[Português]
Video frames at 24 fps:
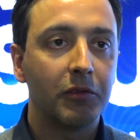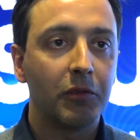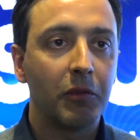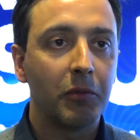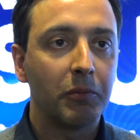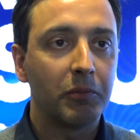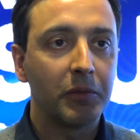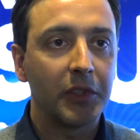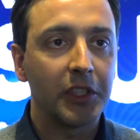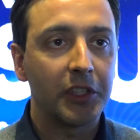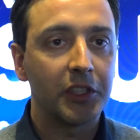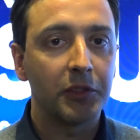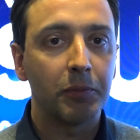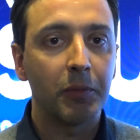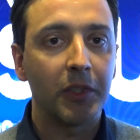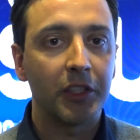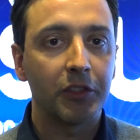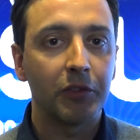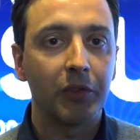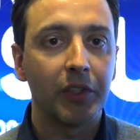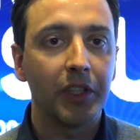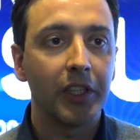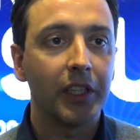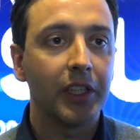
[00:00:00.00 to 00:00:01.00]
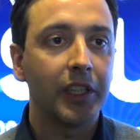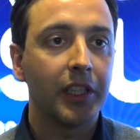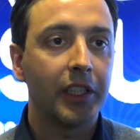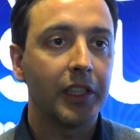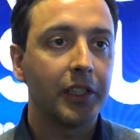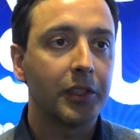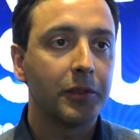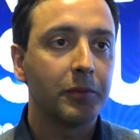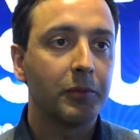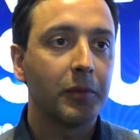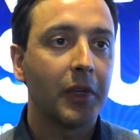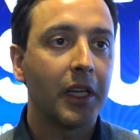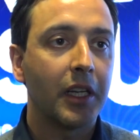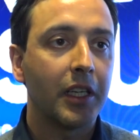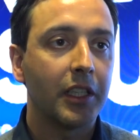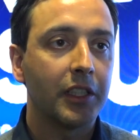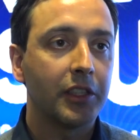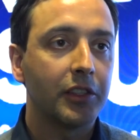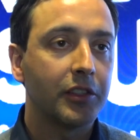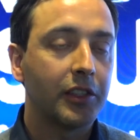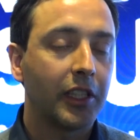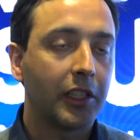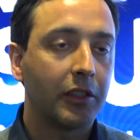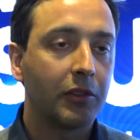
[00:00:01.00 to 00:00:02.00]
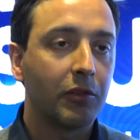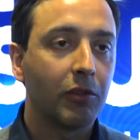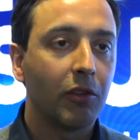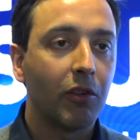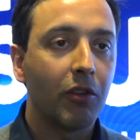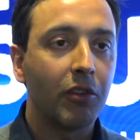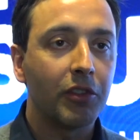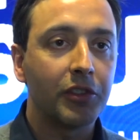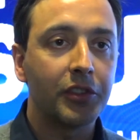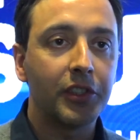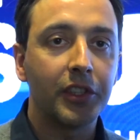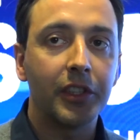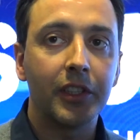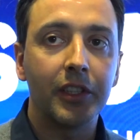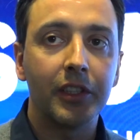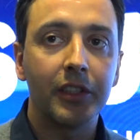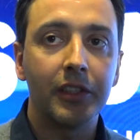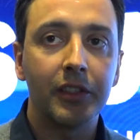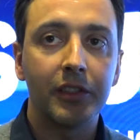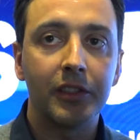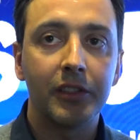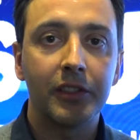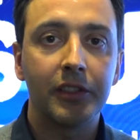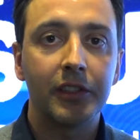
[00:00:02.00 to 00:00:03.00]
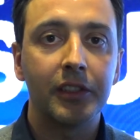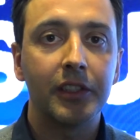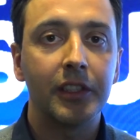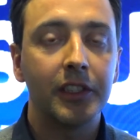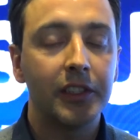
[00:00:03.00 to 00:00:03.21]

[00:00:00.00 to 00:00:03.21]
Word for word: componentes mais jurídicas, mais tecnológicas.